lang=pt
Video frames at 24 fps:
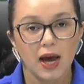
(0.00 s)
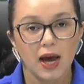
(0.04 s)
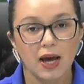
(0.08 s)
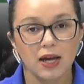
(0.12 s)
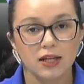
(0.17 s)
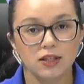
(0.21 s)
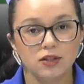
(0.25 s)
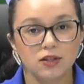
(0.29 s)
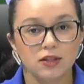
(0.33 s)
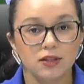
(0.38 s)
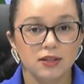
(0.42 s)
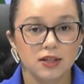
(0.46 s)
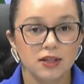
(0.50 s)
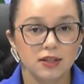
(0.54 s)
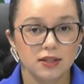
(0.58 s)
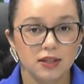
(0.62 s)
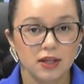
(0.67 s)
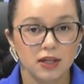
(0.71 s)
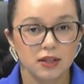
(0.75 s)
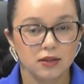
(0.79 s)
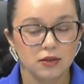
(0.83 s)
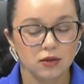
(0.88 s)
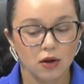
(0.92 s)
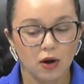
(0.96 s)
As
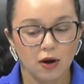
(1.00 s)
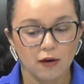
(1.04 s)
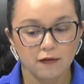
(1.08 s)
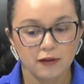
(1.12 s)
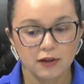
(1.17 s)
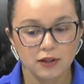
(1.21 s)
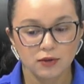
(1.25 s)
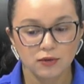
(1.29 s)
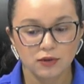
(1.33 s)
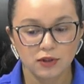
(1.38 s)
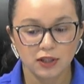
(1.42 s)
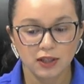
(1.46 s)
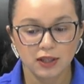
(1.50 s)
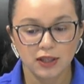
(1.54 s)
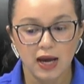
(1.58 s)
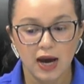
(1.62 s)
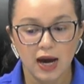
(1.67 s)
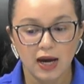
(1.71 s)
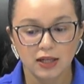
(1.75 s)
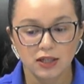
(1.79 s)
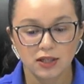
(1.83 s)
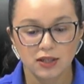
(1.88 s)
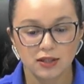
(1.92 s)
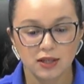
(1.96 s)
16 novas
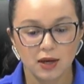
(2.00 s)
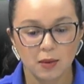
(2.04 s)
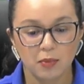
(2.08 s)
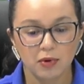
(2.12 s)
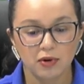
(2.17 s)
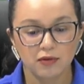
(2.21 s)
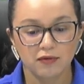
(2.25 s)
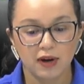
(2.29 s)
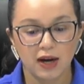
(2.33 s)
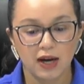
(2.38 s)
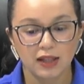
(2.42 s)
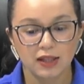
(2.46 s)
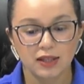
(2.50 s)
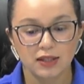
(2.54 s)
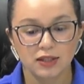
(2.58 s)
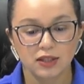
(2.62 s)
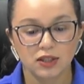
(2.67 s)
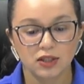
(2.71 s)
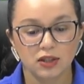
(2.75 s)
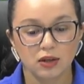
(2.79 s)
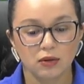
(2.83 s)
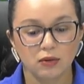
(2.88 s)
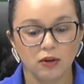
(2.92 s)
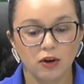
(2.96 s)
unidades aprovadas
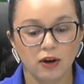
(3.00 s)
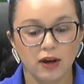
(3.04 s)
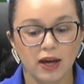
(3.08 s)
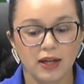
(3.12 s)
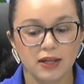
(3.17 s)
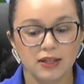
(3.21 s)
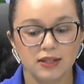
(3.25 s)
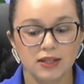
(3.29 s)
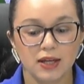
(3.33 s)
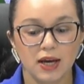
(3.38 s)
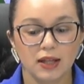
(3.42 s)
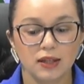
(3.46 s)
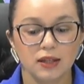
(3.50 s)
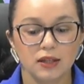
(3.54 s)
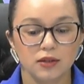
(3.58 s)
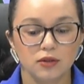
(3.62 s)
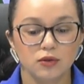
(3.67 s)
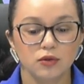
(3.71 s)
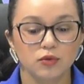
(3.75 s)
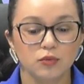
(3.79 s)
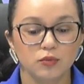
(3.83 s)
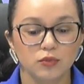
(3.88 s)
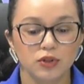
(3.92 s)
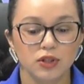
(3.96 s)
estão
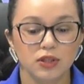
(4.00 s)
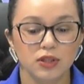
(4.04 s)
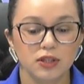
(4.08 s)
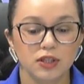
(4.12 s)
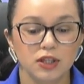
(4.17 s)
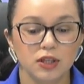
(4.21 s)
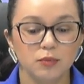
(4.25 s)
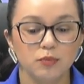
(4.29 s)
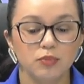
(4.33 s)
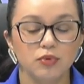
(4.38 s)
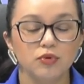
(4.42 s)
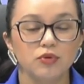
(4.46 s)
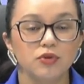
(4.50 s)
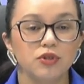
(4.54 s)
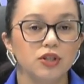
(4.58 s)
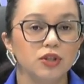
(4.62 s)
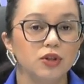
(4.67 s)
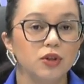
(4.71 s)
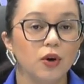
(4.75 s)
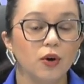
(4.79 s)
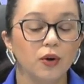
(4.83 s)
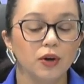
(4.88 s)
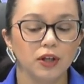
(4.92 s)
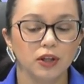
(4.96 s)
localizadas no município
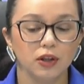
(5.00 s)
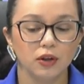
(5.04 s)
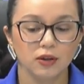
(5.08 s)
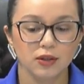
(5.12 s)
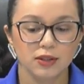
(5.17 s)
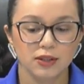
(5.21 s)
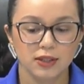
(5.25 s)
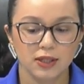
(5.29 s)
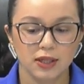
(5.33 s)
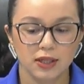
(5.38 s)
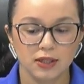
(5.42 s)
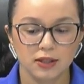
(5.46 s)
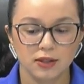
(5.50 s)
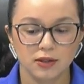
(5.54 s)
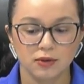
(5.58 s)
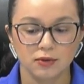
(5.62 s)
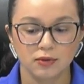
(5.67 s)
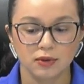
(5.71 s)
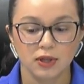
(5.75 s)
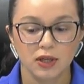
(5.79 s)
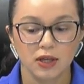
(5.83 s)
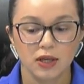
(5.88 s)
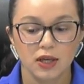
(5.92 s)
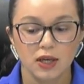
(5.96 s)
de Dom
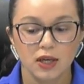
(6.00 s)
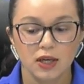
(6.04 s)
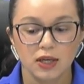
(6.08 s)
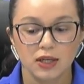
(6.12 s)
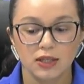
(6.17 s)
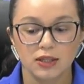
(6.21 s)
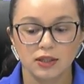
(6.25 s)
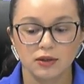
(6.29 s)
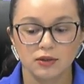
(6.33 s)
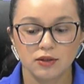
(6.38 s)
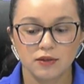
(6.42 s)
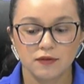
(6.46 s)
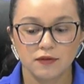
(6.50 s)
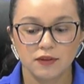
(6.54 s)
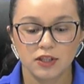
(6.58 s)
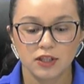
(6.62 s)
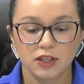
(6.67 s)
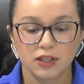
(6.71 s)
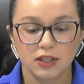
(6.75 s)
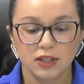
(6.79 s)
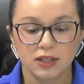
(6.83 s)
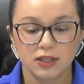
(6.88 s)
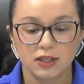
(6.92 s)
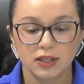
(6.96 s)
Inocêncio e são
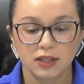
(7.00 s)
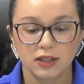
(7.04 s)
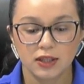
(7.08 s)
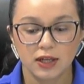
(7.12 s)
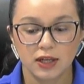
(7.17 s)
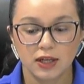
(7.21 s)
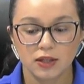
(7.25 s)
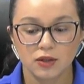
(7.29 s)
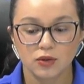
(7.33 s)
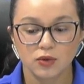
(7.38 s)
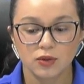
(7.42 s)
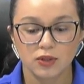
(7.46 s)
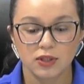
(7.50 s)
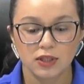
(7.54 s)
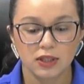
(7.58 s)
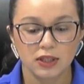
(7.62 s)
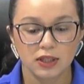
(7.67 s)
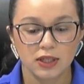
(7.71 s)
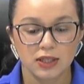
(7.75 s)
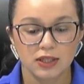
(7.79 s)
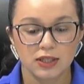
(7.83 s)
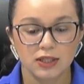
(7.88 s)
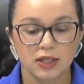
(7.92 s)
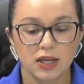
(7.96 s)
divididas entre as
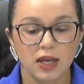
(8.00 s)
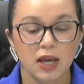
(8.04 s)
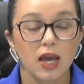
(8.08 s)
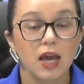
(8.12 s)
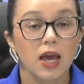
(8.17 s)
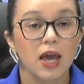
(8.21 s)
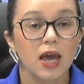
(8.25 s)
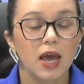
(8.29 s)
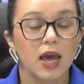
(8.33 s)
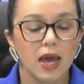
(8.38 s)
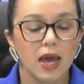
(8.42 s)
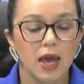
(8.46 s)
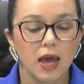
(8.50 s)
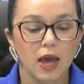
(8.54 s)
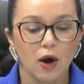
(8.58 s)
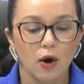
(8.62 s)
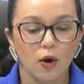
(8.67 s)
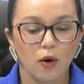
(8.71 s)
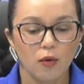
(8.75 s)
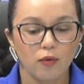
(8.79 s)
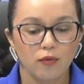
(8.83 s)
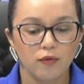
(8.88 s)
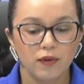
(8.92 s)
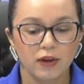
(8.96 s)
usinas
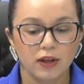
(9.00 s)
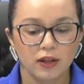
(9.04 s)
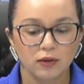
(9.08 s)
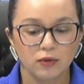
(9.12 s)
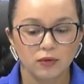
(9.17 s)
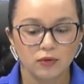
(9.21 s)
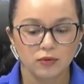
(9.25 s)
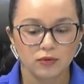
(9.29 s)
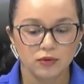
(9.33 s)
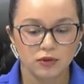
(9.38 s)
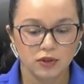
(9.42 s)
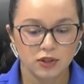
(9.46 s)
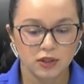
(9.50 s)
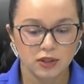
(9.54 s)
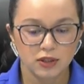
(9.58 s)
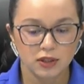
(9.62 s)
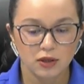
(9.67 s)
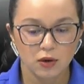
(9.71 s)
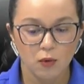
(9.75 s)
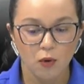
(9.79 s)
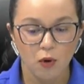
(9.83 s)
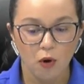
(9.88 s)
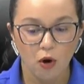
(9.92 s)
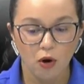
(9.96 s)
EOL Ventos de
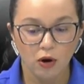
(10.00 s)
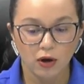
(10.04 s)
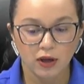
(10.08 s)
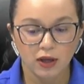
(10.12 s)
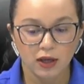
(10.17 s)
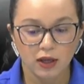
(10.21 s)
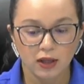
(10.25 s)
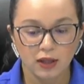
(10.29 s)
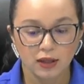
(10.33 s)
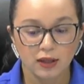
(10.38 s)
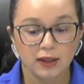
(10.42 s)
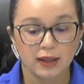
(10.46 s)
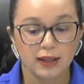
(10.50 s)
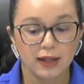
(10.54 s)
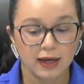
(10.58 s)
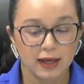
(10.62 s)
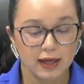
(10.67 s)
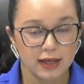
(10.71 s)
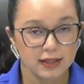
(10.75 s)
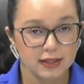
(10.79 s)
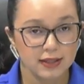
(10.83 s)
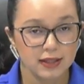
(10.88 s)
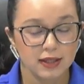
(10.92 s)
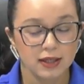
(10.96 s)
São Roque
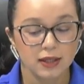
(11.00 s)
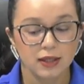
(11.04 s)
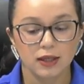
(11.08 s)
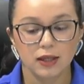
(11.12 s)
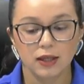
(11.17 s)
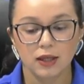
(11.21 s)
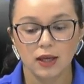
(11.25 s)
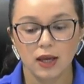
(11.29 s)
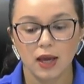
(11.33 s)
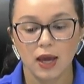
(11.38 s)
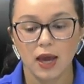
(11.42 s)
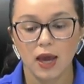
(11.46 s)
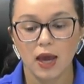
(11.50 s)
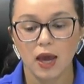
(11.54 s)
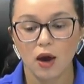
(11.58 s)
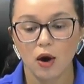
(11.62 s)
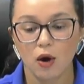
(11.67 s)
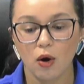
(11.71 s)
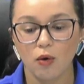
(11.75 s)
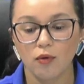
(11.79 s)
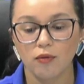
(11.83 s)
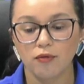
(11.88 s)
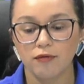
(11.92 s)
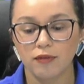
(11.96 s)
13 e
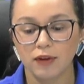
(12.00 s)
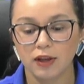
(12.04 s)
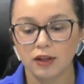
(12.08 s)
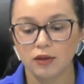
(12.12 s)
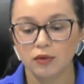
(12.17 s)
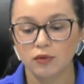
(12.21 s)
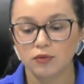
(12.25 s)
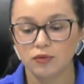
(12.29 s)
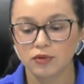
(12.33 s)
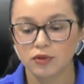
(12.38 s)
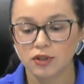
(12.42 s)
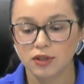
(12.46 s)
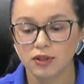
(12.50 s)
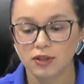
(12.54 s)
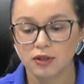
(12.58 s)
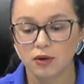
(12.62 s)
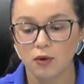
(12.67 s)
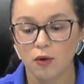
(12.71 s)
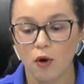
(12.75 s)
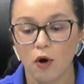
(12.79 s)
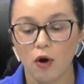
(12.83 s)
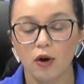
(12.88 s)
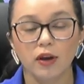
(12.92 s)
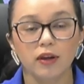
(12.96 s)
EOL Ventos de
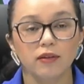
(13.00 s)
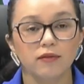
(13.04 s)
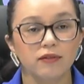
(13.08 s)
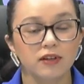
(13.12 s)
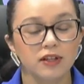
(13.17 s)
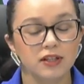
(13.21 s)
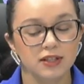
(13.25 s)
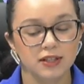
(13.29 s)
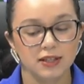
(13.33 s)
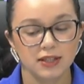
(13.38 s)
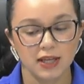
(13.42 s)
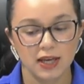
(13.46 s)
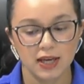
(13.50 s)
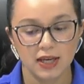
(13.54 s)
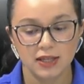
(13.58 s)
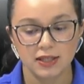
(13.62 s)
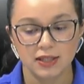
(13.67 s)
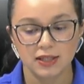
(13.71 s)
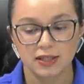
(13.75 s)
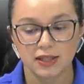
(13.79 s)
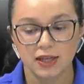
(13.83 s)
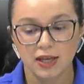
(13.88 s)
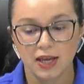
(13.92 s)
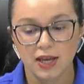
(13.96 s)
São Roque
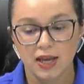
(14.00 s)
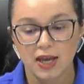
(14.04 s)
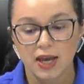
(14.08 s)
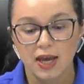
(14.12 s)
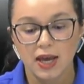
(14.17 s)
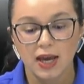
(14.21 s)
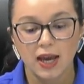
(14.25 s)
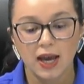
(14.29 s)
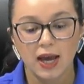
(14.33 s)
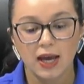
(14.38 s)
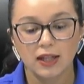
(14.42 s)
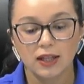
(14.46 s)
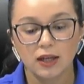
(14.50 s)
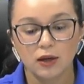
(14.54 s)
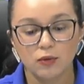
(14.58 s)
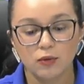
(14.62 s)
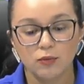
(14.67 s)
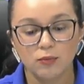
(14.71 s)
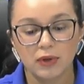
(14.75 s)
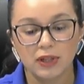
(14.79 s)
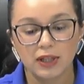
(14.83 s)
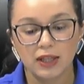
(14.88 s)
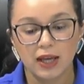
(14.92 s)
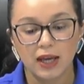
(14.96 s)
26. Cada
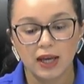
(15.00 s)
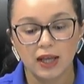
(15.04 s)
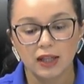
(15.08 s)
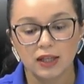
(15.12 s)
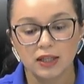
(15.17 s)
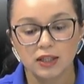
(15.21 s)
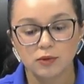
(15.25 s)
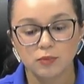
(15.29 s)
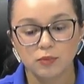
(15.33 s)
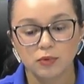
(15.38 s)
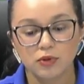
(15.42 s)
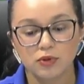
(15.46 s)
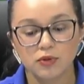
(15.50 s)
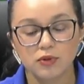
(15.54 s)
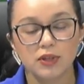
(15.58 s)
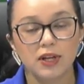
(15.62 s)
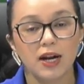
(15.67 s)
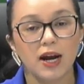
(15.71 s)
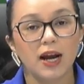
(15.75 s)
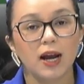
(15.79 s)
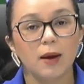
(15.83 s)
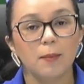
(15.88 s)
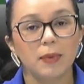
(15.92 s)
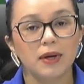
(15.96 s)
uma delas
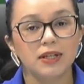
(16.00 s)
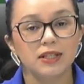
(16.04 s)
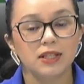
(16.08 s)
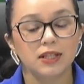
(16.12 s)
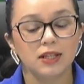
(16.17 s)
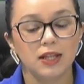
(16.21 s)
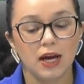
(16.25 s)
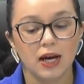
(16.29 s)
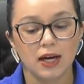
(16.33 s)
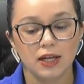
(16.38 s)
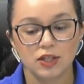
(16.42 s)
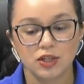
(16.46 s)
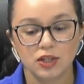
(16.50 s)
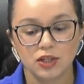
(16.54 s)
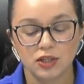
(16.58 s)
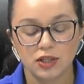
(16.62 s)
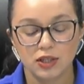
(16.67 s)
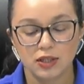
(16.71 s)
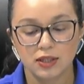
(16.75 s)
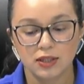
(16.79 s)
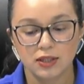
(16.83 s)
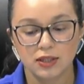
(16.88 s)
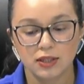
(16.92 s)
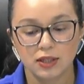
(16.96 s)
possuirá capacidade
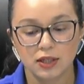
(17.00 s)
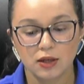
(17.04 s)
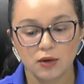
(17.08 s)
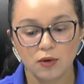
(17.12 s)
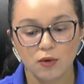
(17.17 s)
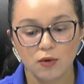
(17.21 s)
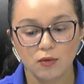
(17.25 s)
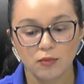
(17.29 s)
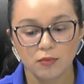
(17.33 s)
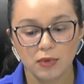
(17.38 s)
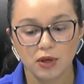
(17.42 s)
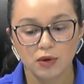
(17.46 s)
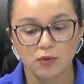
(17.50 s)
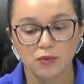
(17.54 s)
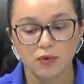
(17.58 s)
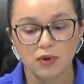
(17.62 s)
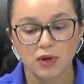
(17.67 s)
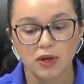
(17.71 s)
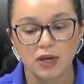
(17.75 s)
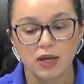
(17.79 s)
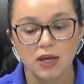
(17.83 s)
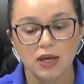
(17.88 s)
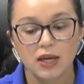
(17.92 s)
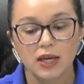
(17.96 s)
de
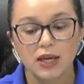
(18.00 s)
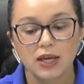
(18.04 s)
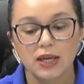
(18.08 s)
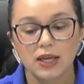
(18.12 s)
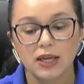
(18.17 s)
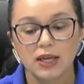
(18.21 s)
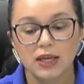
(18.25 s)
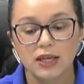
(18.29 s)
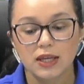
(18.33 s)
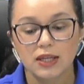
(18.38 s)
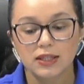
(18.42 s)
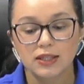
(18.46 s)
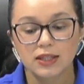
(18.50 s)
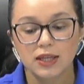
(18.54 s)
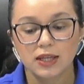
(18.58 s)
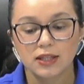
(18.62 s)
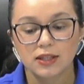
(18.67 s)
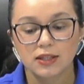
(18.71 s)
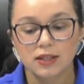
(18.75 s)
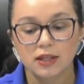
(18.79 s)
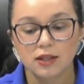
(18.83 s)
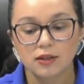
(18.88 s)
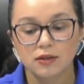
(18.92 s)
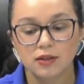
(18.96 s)

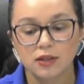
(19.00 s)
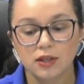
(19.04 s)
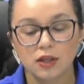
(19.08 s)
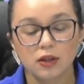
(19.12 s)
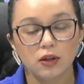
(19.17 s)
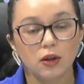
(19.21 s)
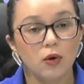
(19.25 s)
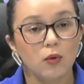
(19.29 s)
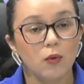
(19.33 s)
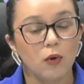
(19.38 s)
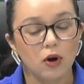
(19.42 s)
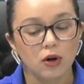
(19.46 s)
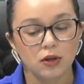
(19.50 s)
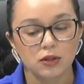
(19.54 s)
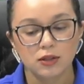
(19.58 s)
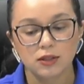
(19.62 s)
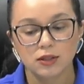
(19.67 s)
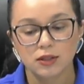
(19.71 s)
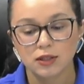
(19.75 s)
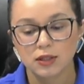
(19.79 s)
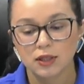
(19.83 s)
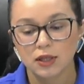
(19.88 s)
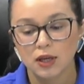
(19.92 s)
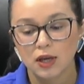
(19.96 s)
5.700 kW,